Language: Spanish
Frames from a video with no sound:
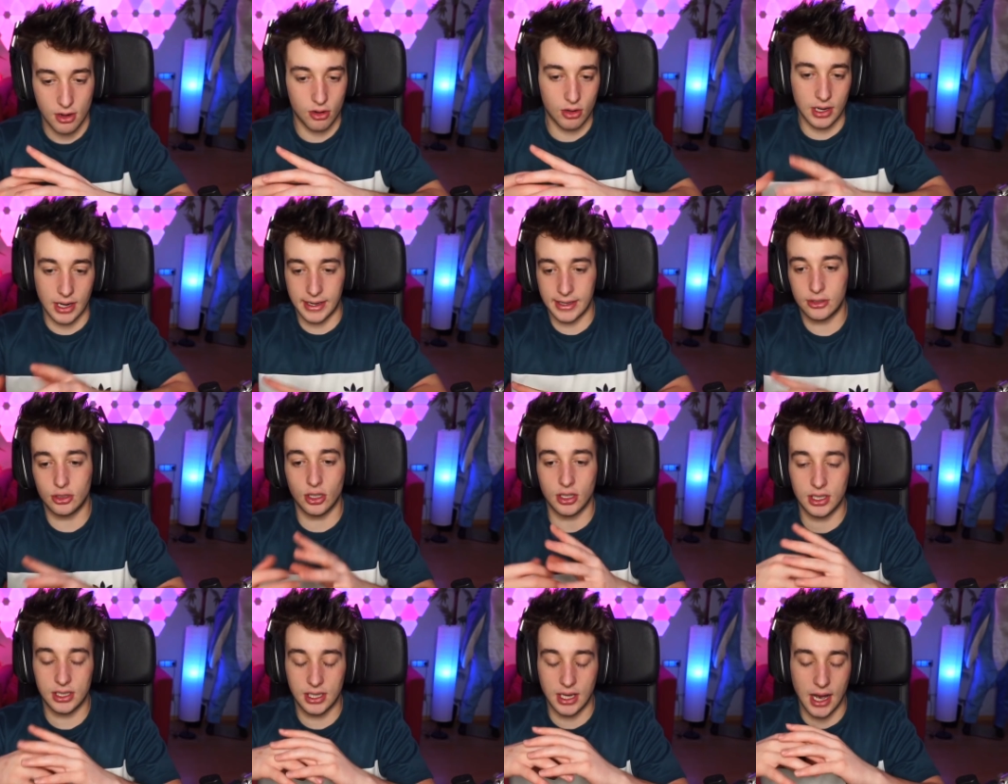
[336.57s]
lo que han hecho
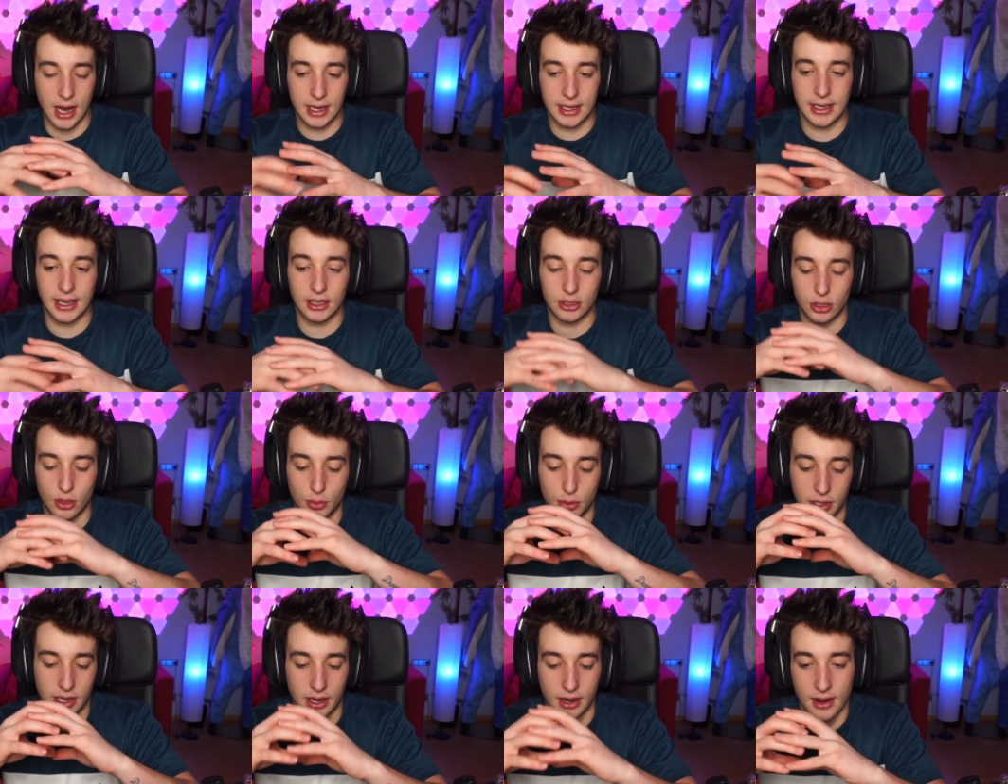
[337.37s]
aquí ha sido
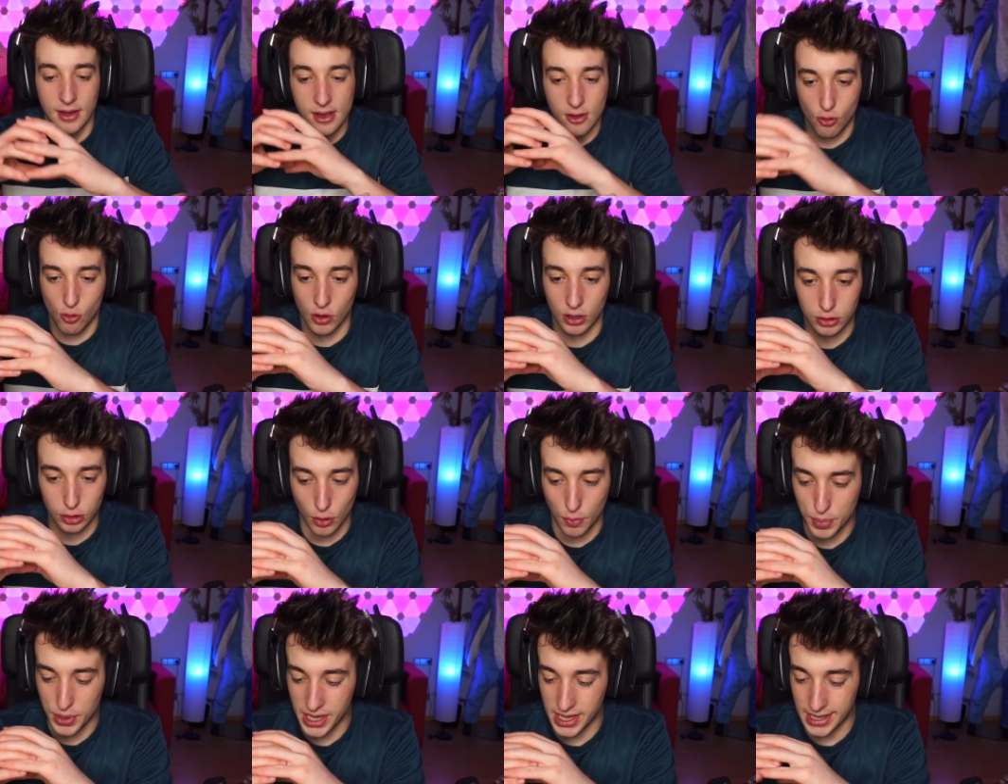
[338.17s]
poner
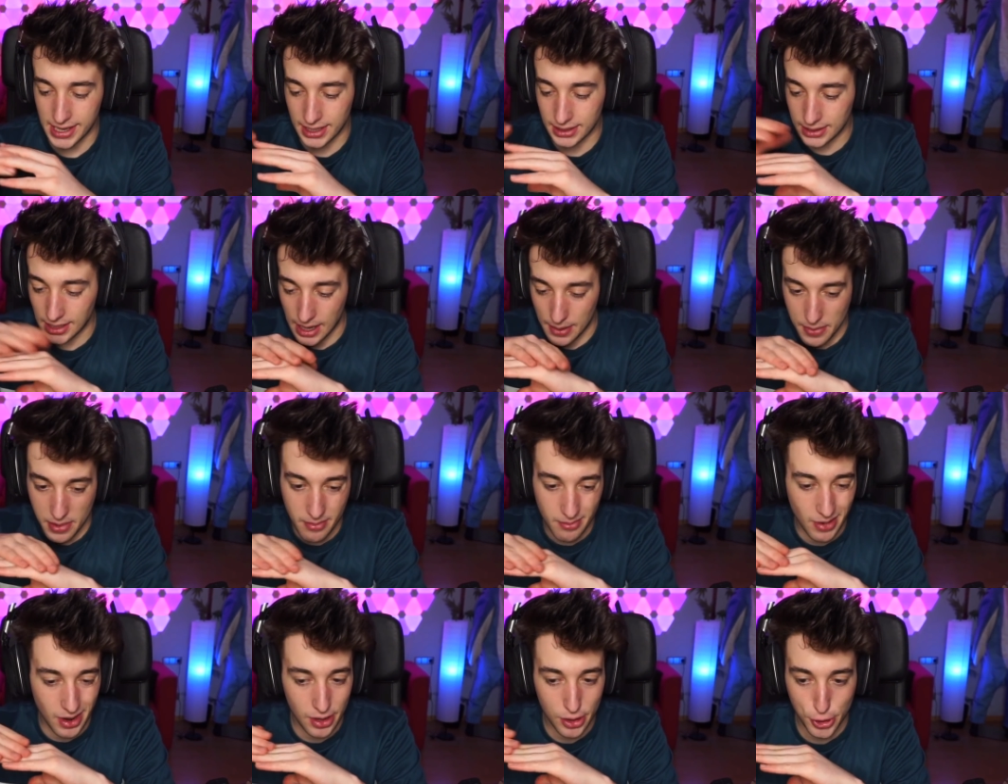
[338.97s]
cuatro piedras a la
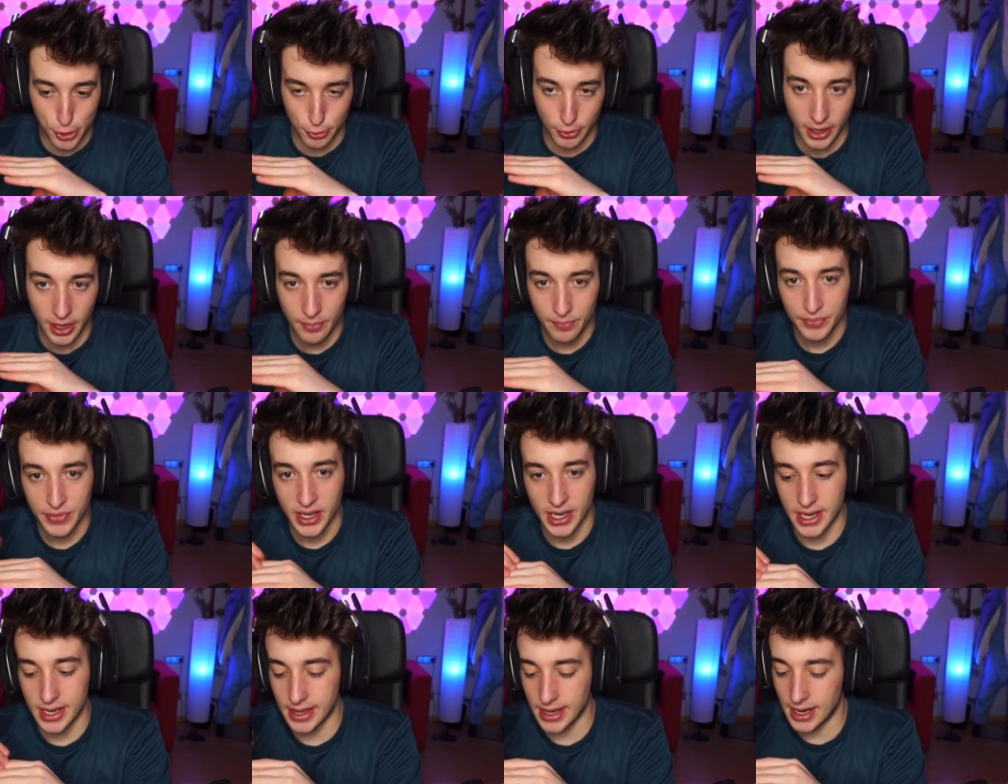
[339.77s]
misma altura
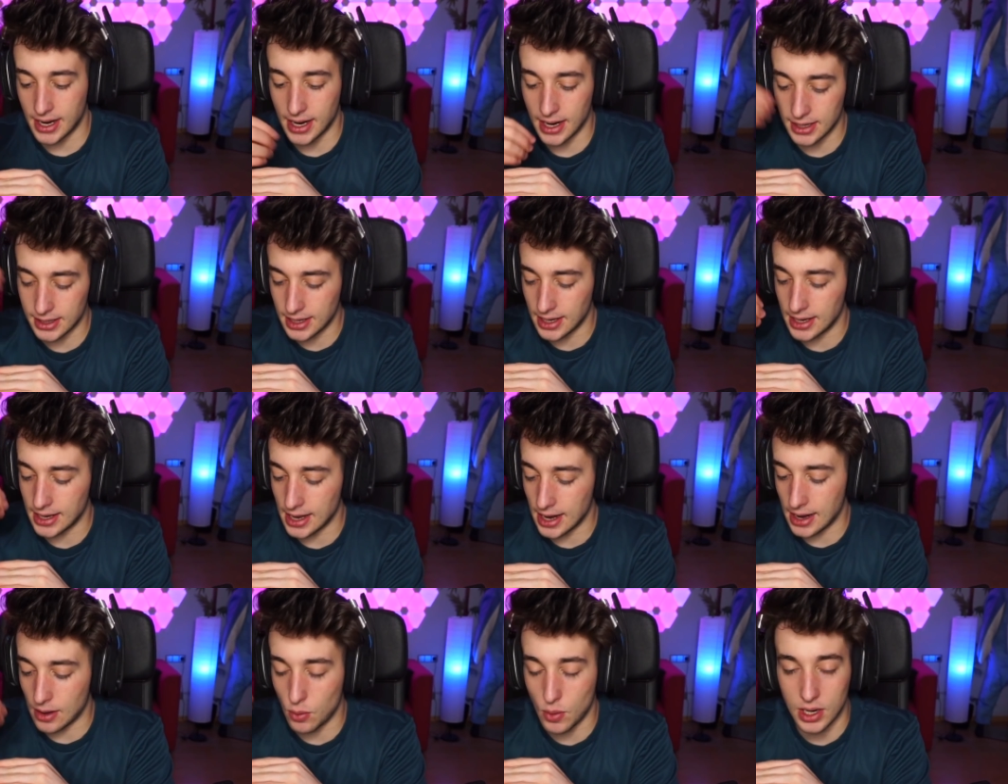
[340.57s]
y dejar que
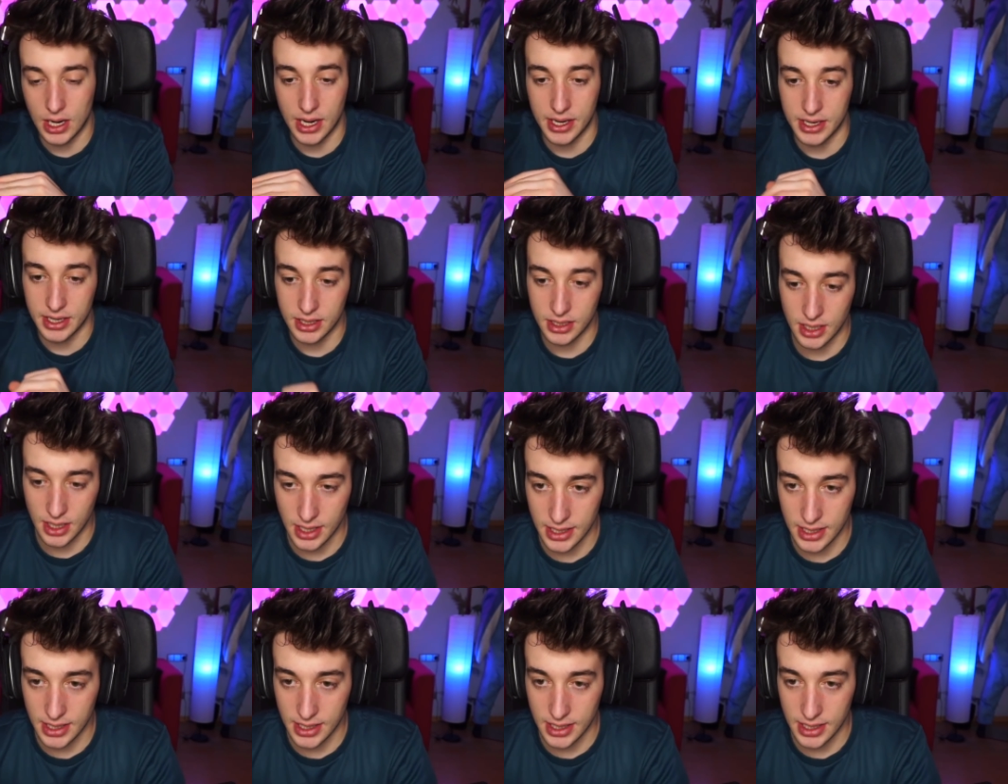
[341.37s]
el agua cayese.